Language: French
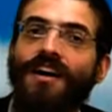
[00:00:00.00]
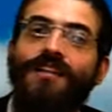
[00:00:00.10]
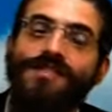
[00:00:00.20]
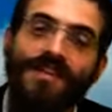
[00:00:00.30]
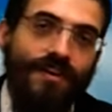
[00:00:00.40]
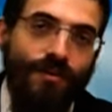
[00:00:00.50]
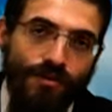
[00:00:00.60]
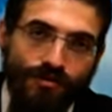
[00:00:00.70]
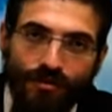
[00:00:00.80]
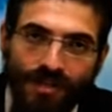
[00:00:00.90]
Vous savez que
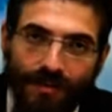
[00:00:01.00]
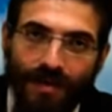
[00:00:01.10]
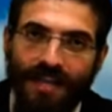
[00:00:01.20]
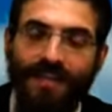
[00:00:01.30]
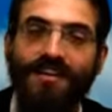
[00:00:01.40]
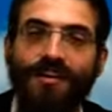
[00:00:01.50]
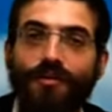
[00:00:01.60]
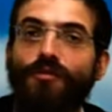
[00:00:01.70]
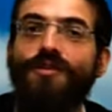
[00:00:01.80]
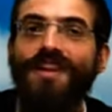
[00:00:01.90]
le jour de Shabbat,
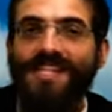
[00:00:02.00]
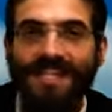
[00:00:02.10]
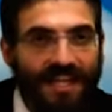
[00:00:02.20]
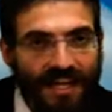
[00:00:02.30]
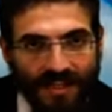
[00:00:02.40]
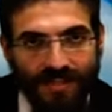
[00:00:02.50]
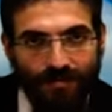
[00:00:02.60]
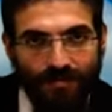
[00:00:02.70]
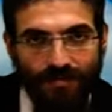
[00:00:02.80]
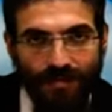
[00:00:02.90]
l'une des interdictions,